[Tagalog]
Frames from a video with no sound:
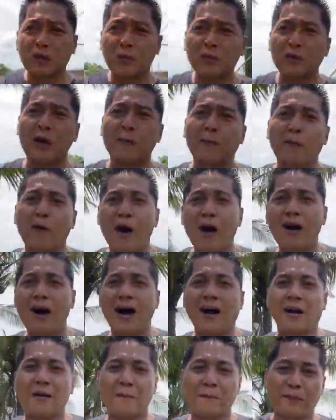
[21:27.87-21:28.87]
ko muna po ang
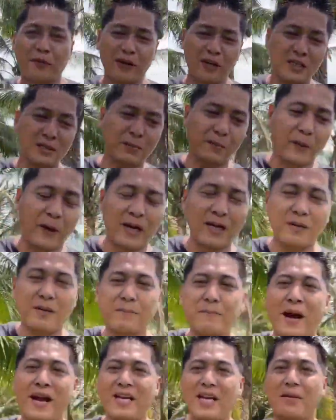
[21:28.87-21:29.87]
aking first part.
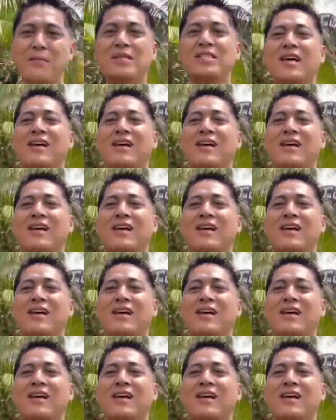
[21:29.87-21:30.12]
My name is